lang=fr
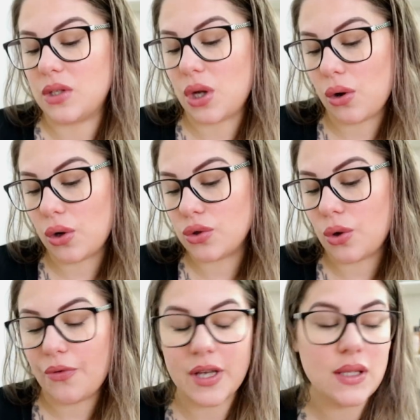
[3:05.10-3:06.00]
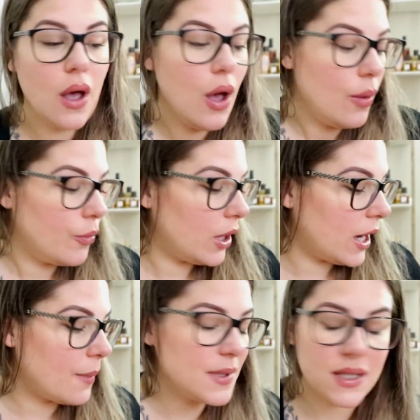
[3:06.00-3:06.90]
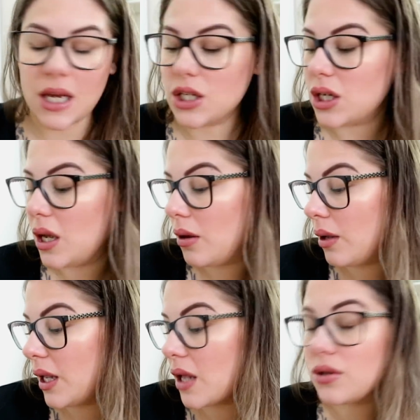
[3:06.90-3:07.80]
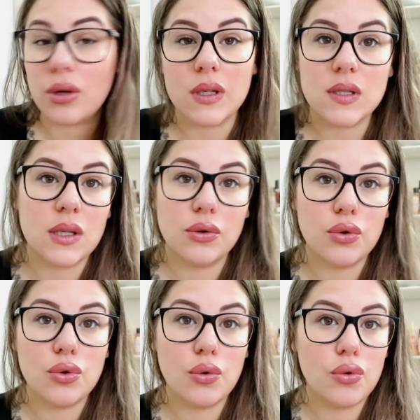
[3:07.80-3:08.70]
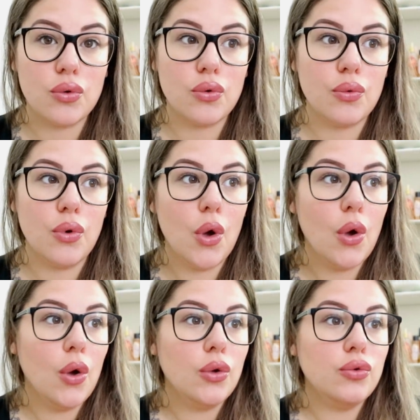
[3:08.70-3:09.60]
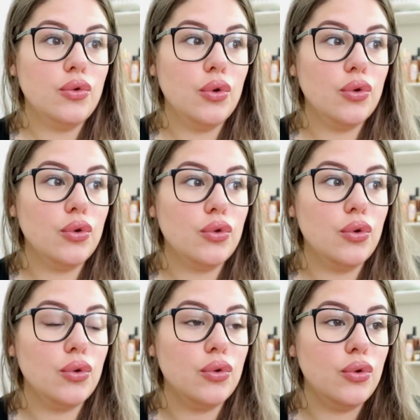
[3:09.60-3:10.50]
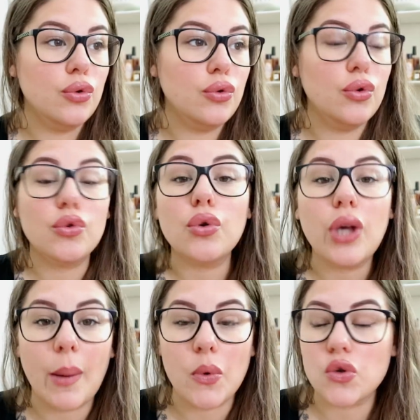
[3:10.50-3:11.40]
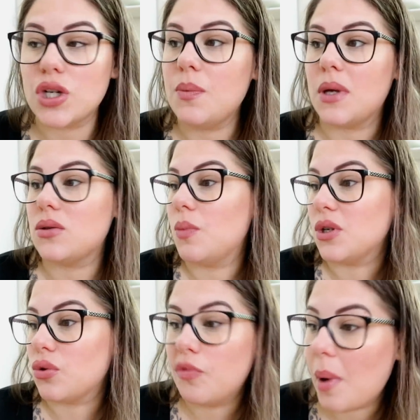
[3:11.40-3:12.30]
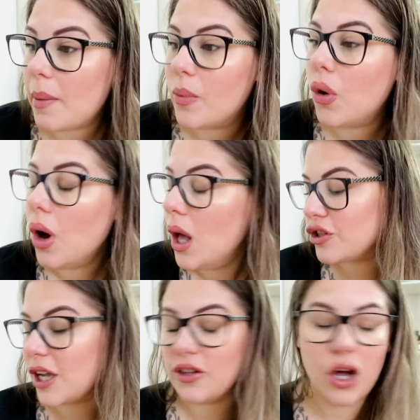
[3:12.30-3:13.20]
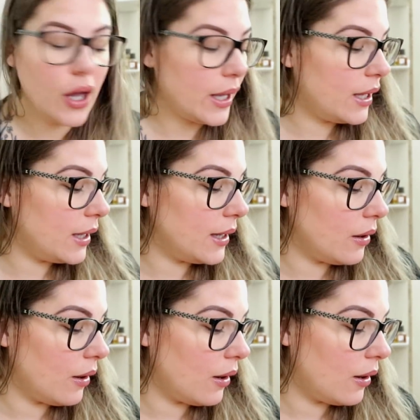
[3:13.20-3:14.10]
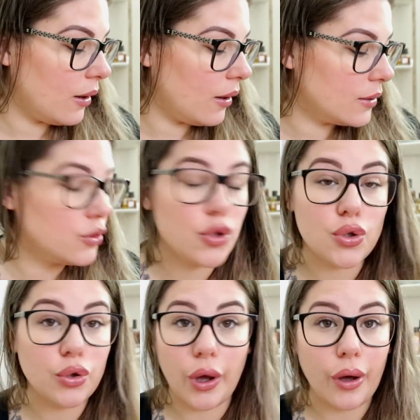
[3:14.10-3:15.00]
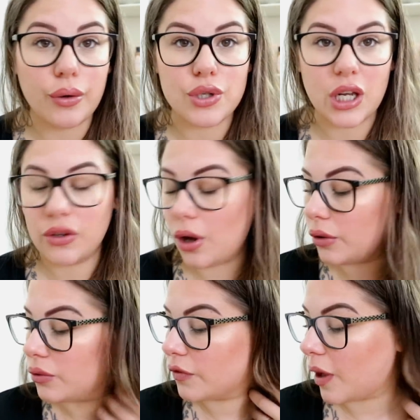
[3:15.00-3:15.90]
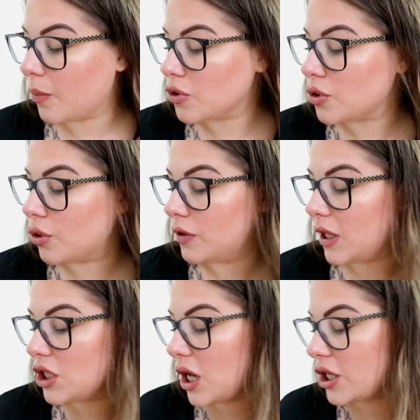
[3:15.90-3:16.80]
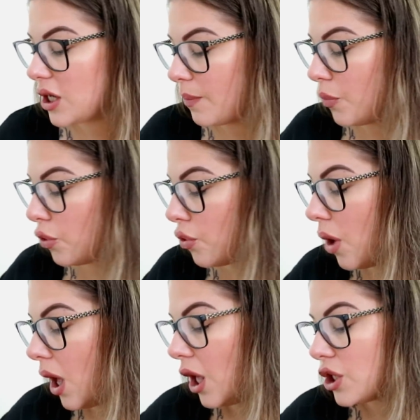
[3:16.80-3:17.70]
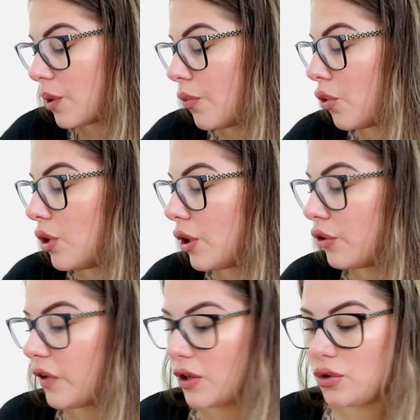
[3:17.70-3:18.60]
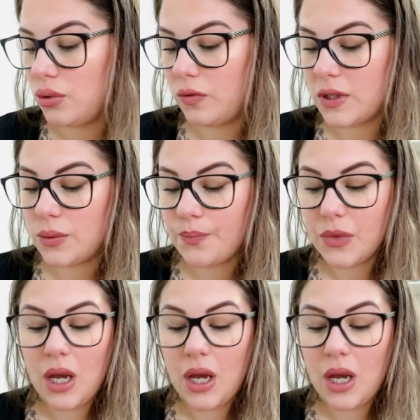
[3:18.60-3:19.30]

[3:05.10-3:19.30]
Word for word: sentir en grande surface. Moi, la pistache euh, et la cerise, c'est deux de, de, trucs à manger parce que bah, je trouve pas mes mots que j'adore et euh, deux odeurs que j'adore donc vraiment ce cottage là je l'aime beaucoup j'aime beaucoup les cottages de toute façon